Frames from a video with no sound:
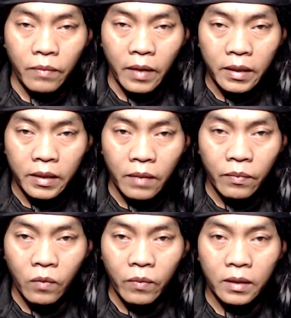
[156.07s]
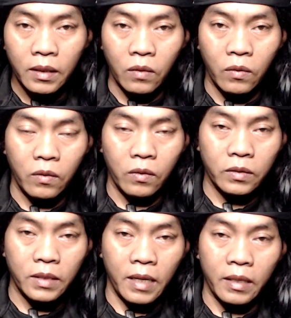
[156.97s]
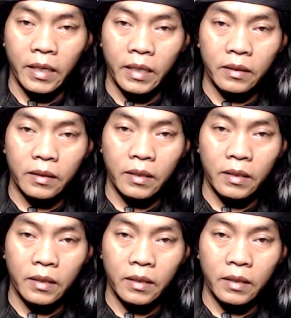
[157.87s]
Baik yang berupa teluh, santet,